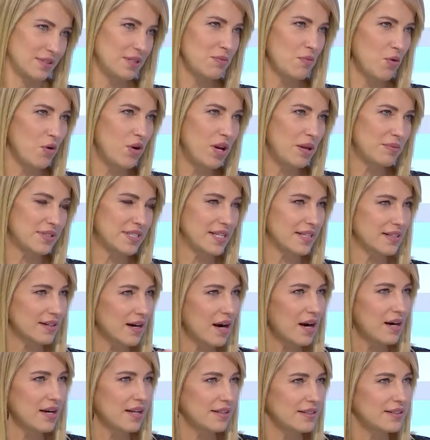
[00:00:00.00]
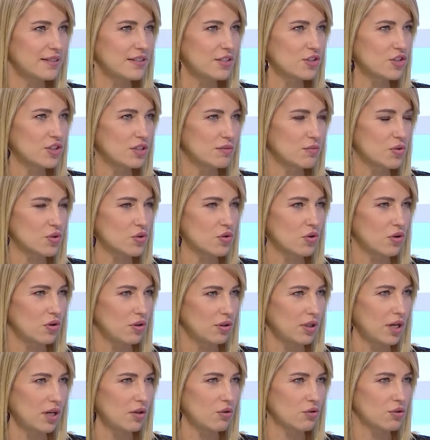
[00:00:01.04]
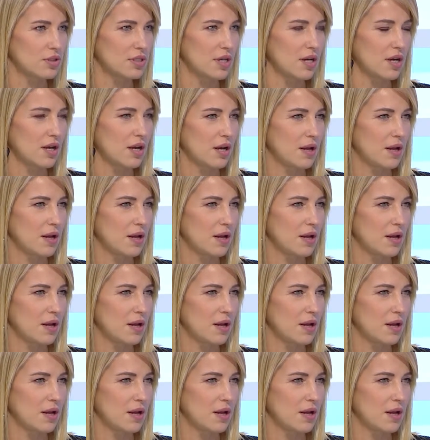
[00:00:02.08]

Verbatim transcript: değil mi? Öyle mi? Tekrarladığı için mi söylüyorlar yoksa?